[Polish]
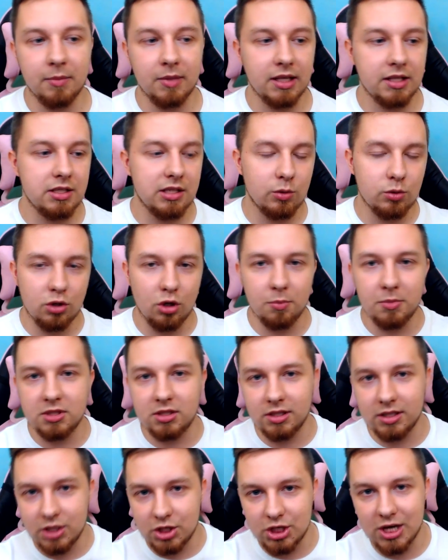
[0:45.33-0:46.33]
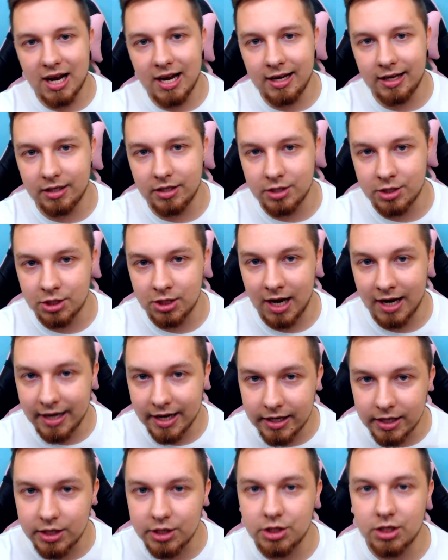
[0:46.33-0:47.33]
będę chciał zrobić sobie challenge. A
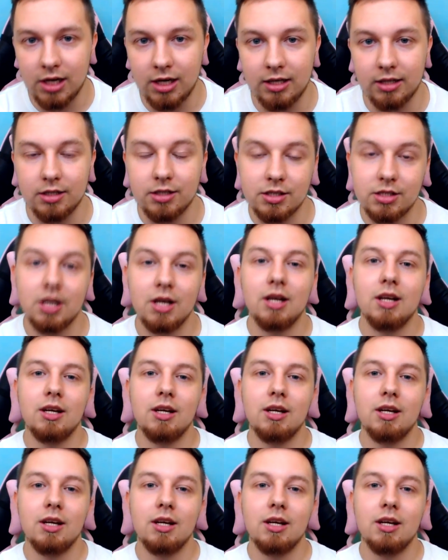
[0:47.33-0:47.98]
jaki challenge?